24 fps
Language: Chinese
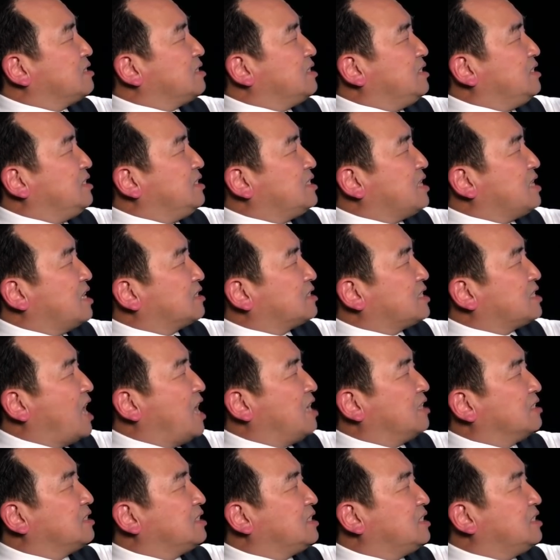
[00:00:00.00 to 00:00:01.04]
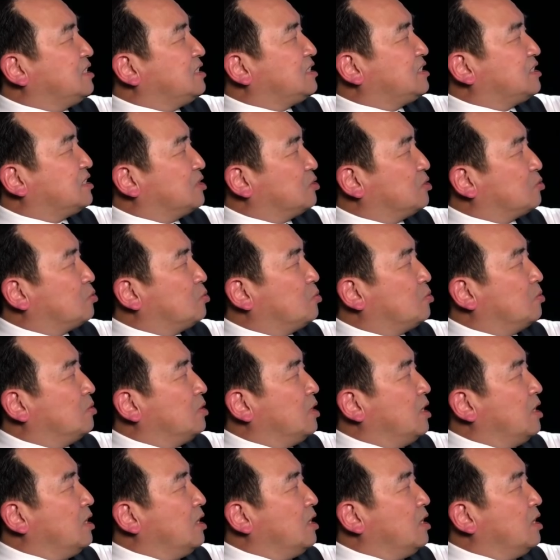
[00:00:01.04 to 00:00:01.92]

一项长期指控，